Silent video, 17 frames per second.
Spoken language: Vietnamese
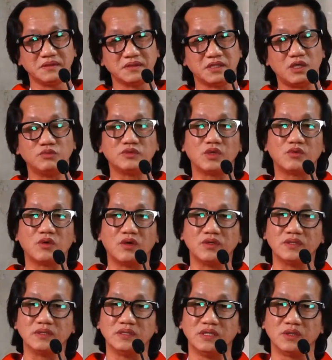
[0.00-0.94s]
không theo
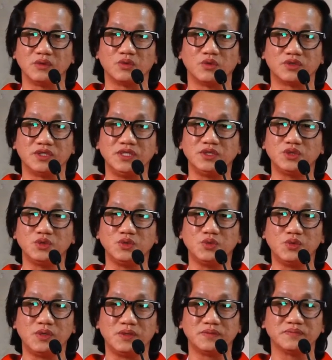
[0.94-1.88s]
con đường của thiên
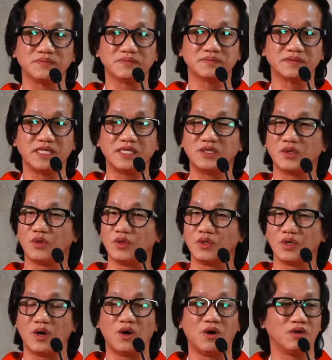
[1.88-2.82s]
chúa thế
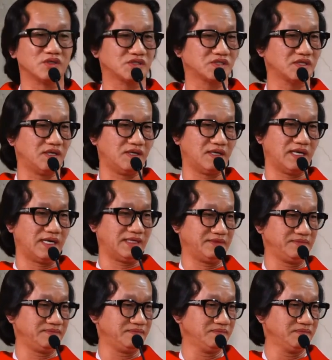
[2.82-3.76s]
rồi họ sợ
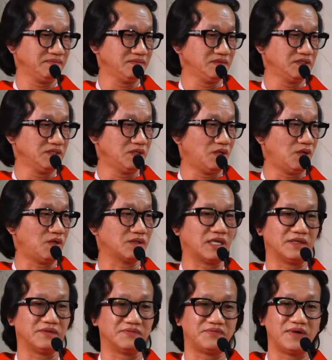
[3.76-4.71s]
hãi họ
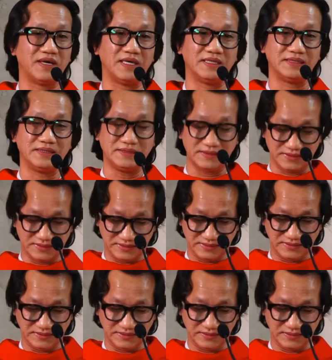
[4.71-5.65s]
đành phải
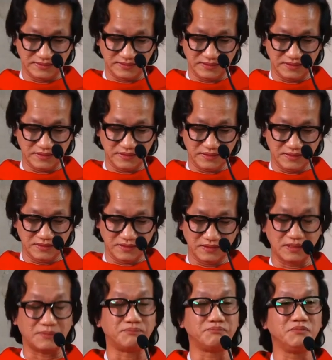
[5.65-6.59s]

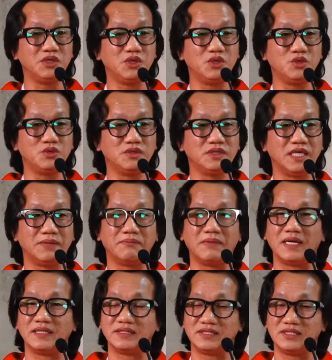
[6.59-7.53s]
lập mưu để
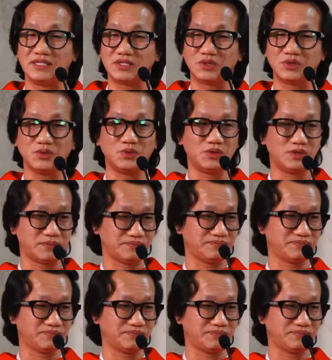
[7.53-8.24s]
mà giết chúa